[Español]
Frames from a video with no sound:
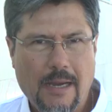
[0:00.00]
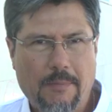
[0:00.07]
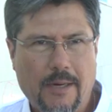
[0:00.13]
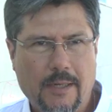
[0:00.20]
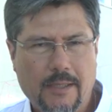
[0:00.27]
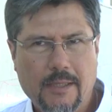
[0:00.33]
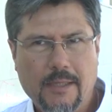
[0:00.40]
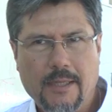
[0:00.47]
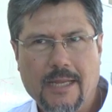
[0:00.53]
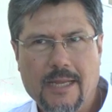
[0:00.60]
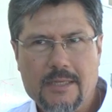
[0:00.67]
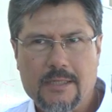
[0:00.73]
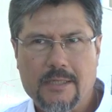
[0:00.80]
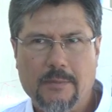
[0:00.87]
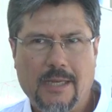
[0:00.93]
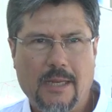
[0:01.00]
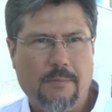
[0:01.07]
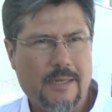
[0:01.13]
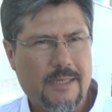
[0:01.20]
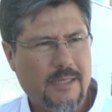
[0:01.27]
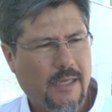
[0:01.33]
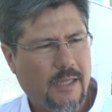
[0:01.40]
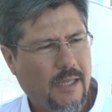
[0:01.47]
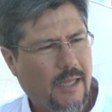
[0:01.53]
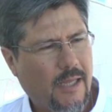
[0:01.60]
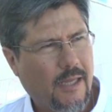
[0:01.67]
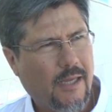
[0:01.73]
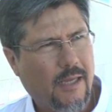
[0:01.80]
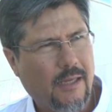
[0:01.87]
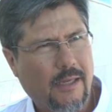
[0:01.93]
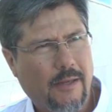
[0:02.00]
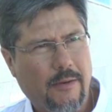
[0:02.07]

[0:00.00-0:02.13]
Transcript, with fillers: A partir de la semana pasada,